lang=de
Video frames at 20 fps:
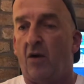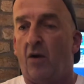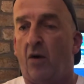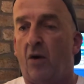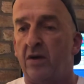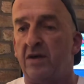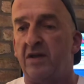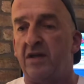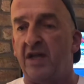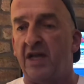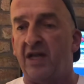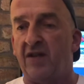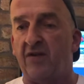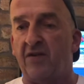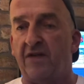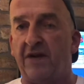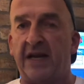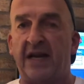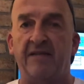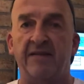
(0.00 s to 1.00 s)
Und nicht zu
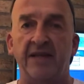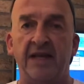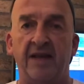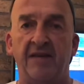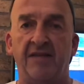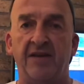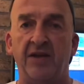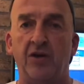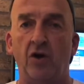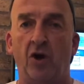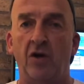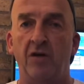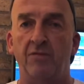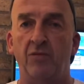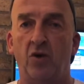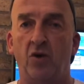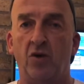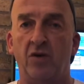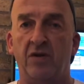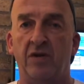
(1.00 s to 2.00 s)
vergessen Jessica
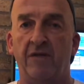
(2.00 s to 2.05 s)
Oldenburg,